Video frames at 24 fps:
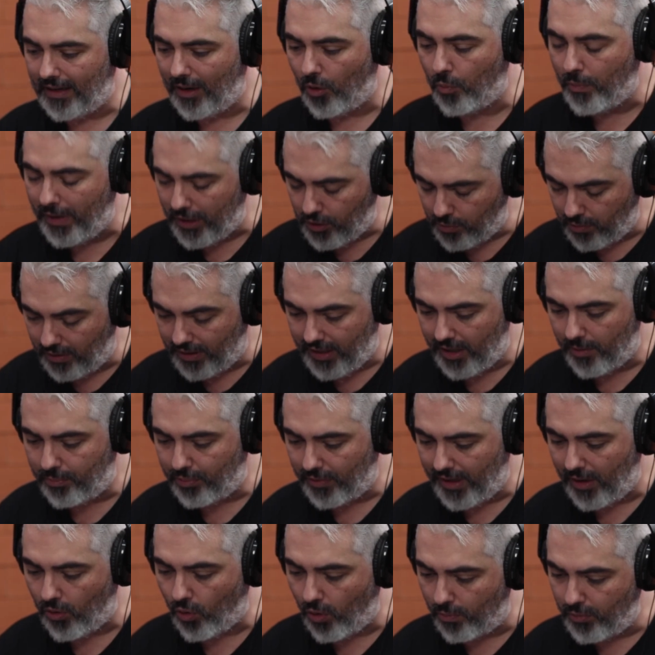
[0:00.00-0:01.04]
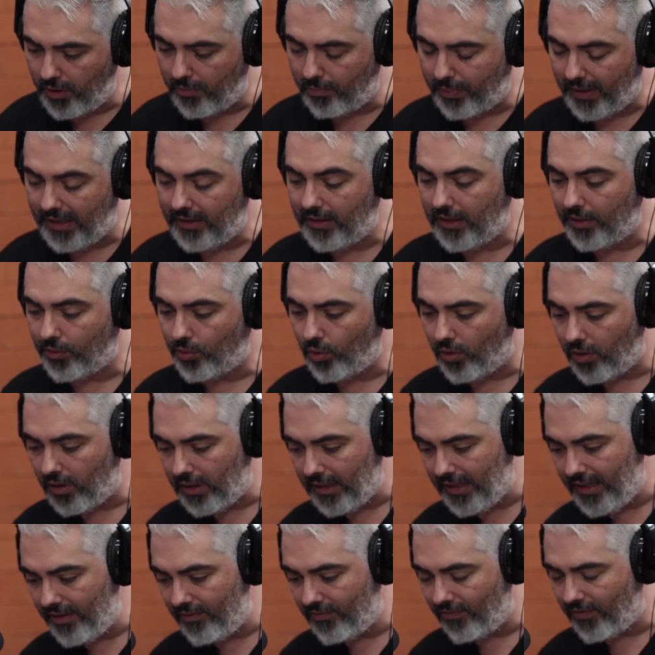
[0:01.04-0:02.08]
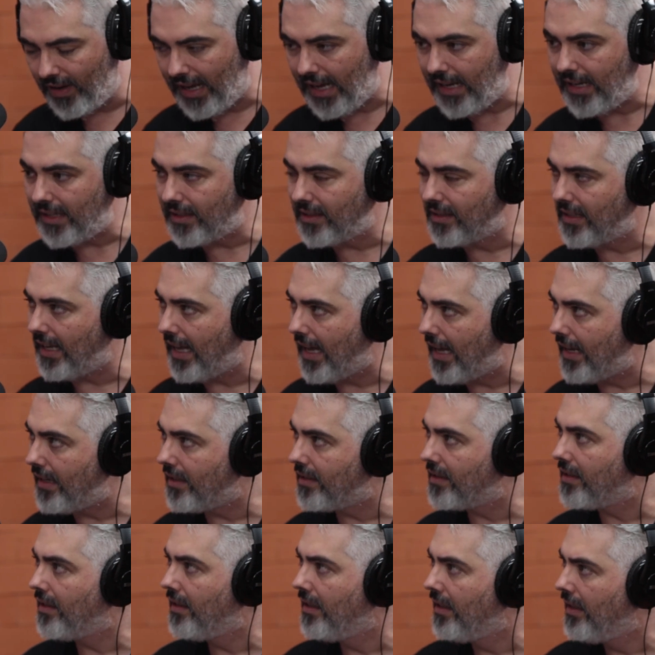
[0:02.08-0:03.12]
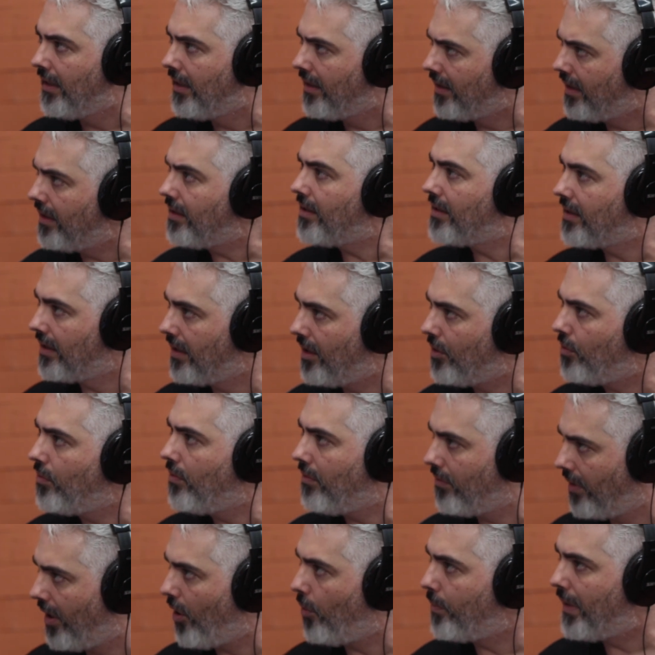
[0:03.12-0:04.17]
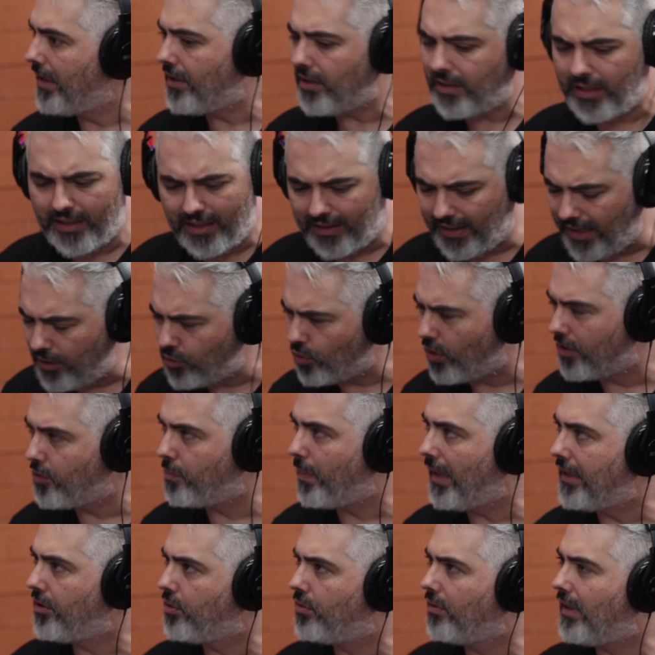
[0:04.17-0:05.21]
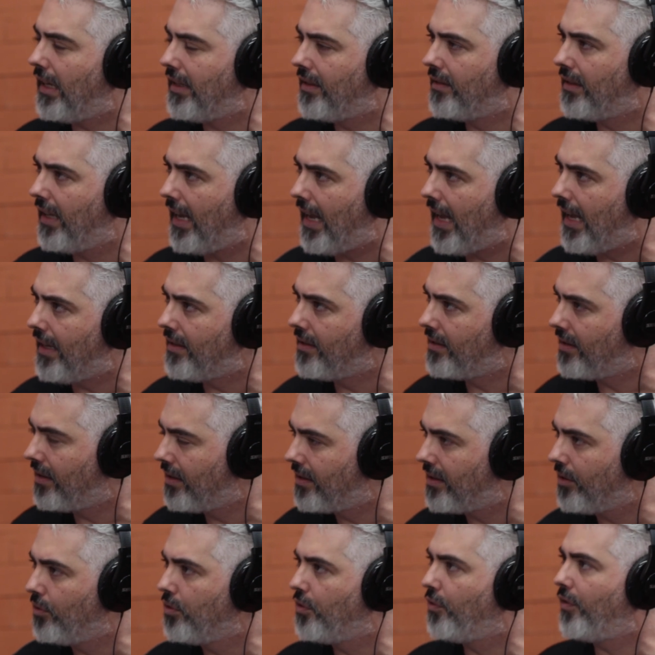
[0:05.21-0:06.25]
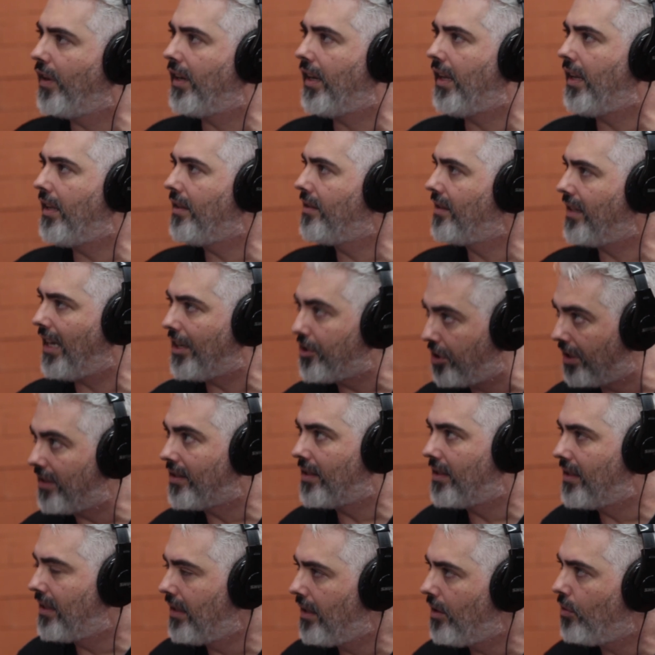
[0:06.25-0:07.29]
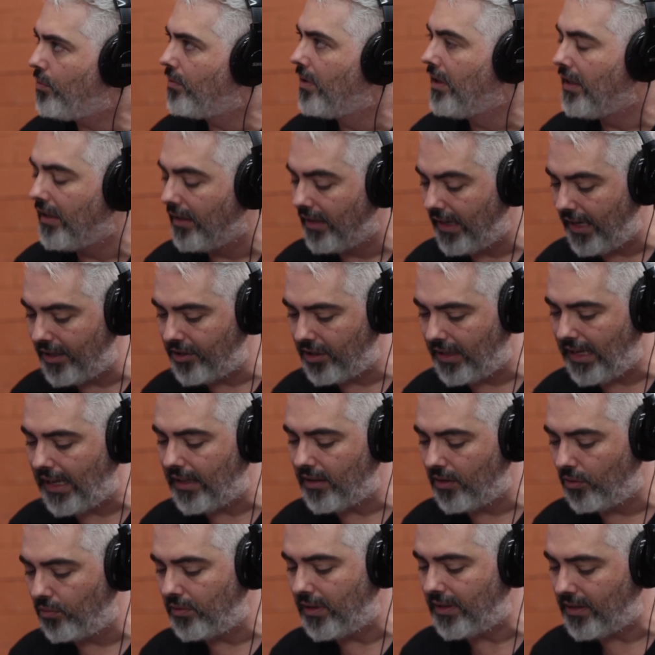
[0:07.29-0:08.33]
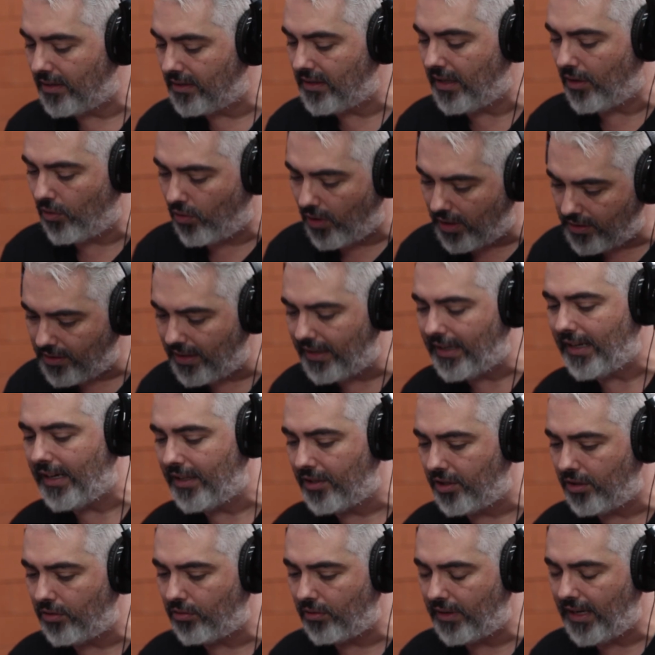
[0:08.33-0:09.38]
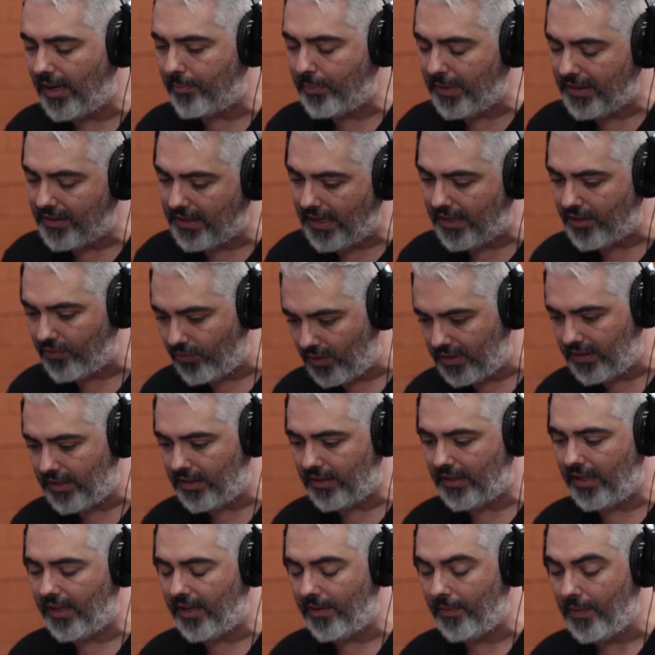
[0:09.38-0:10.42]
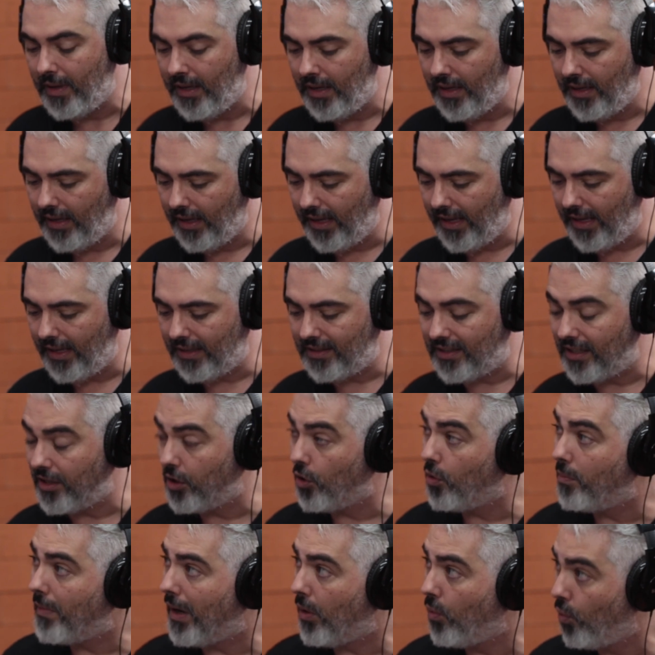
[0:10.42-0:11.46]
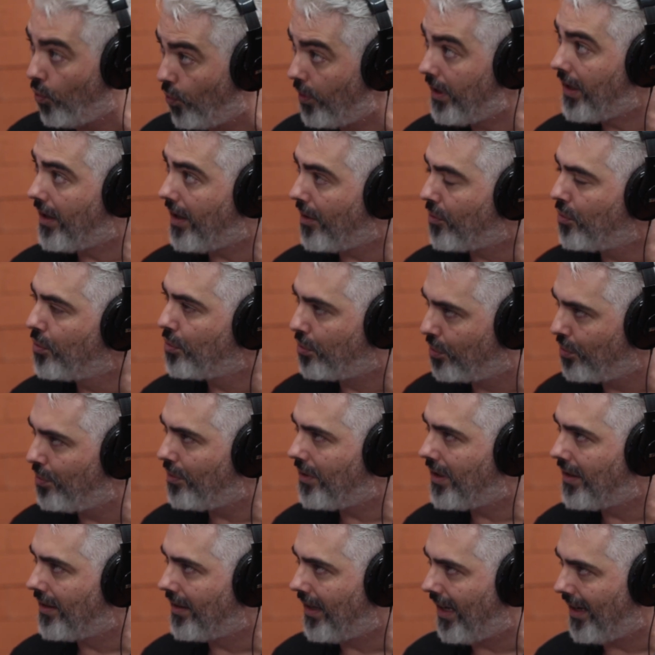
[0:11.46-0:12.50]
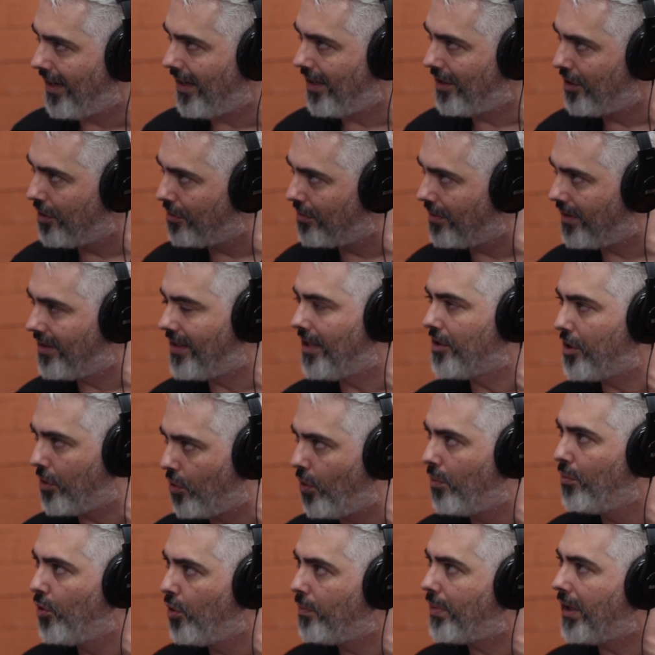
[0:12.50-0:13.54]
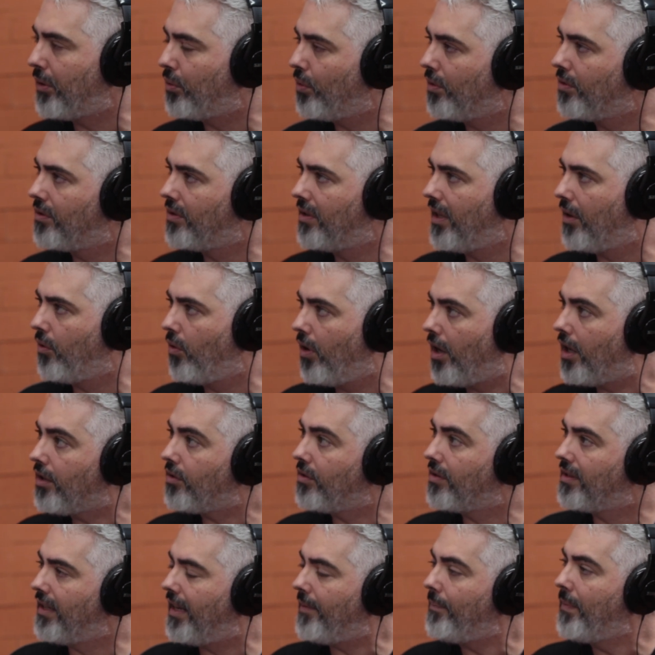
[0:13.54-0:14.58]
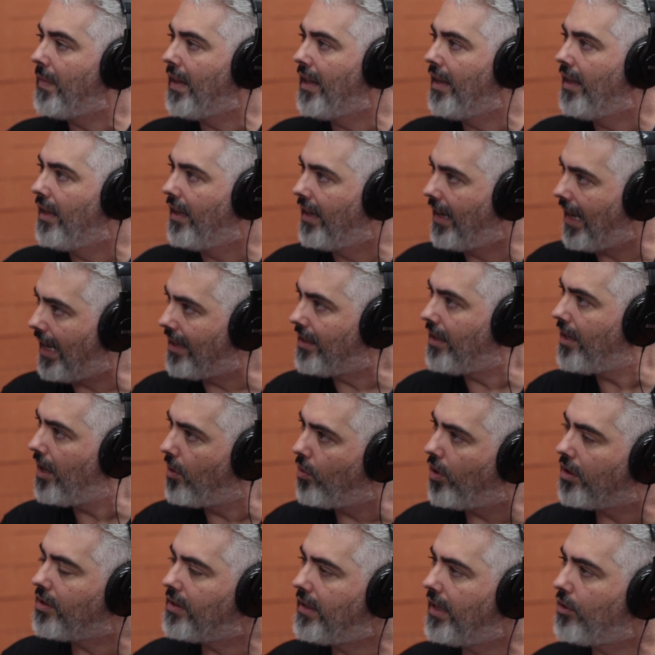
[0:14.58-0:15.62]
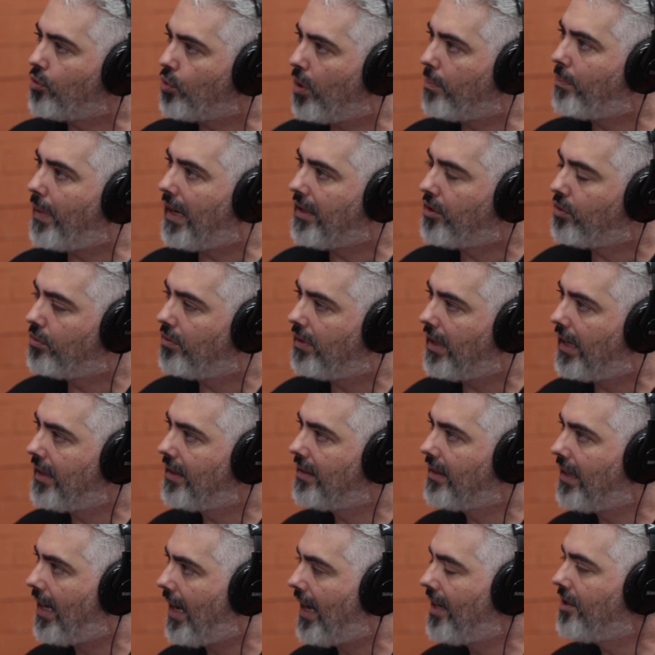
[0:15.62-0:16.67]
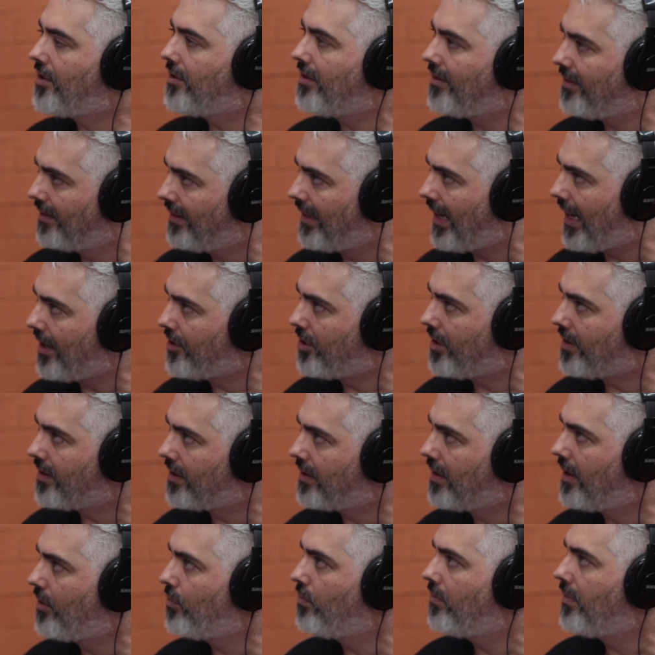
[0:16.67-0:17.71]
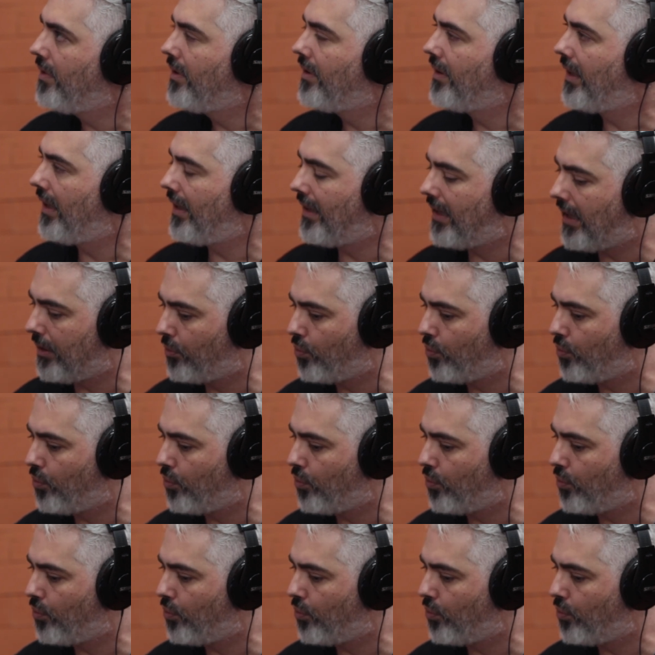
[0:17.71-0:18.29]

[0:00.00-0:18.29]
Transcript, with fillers: ao mesmo tempo né, como empreendedor em várias áreas que são realmente assim, que têm suas particularidades, que são diferentes, que a gestão né, de cada um desses negócios, acredito, né, apesar de você ter é, uma única cultura, acredito que seja comum para todos os negócios, né, cada negócio tem a sua particularidade na gestão, né, na